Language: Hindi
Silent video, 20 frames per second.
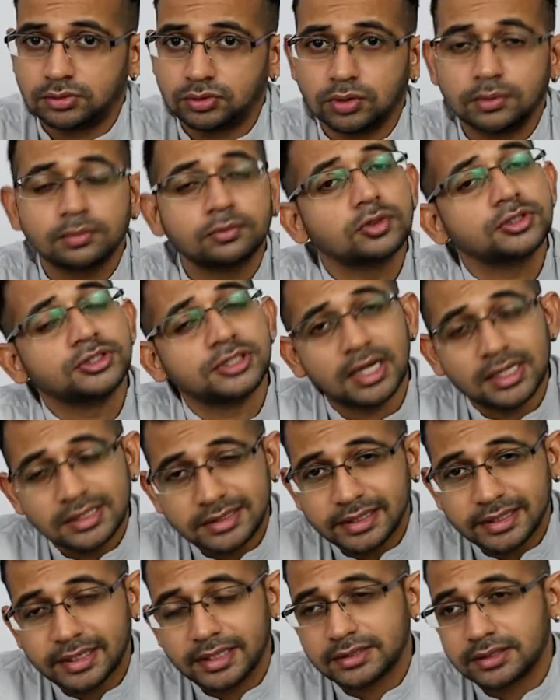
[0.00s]
तो वो जाल
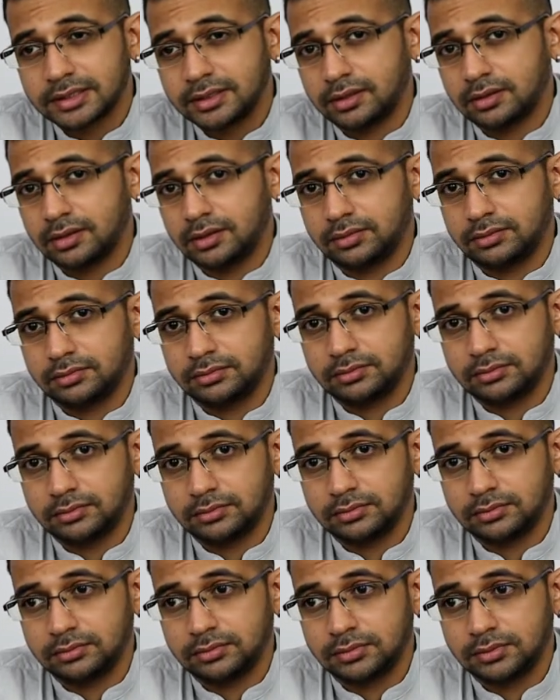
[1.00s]
से कैसे
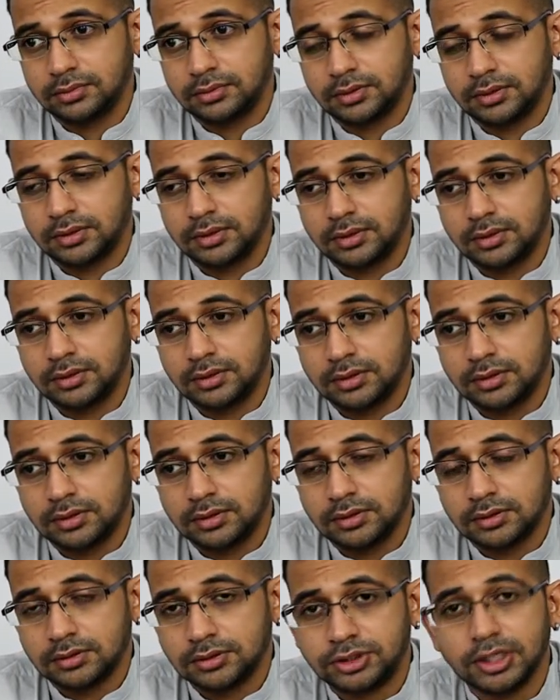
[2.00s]

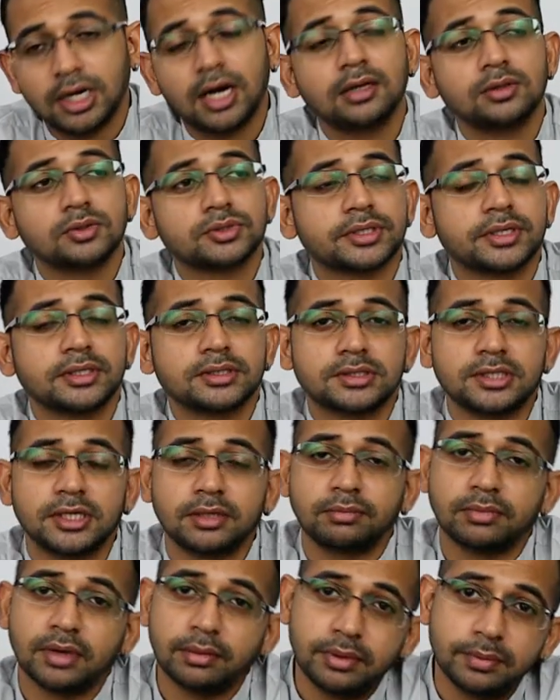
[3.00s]
निकले जाल उसके
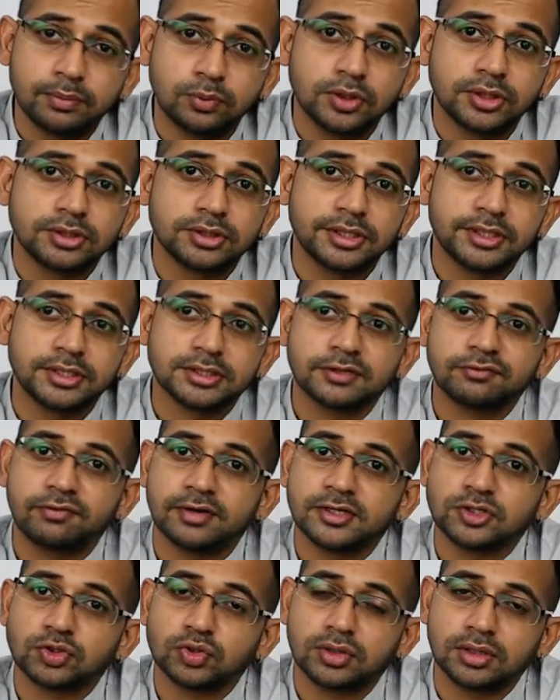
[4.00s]
सिंग में भी पूरे तरीके से
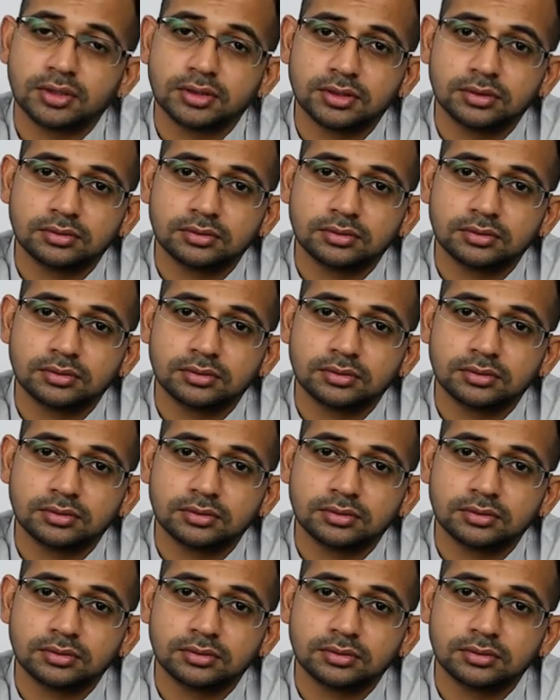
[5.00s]
फंस चुका